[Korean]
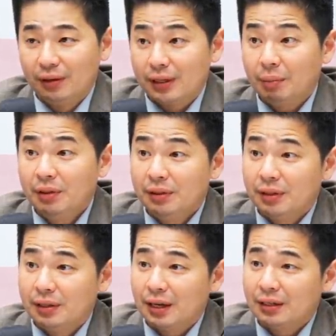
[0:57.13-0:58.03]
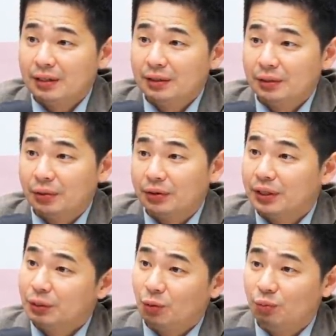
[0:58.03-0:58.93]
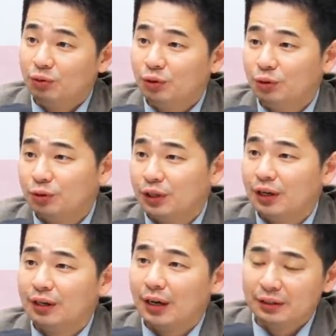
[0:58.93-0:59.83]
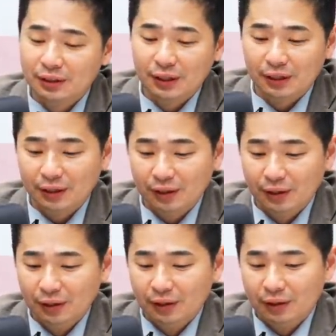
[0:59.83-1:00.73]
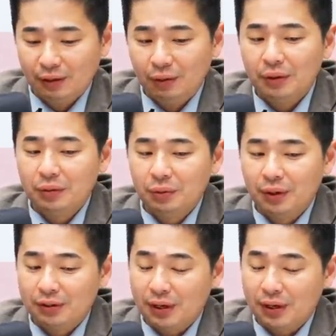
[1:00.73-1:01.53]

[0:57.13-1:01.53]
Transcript: 3일째 상승을 굉장히 고무적으로 생각을 하는데 아. 거래소가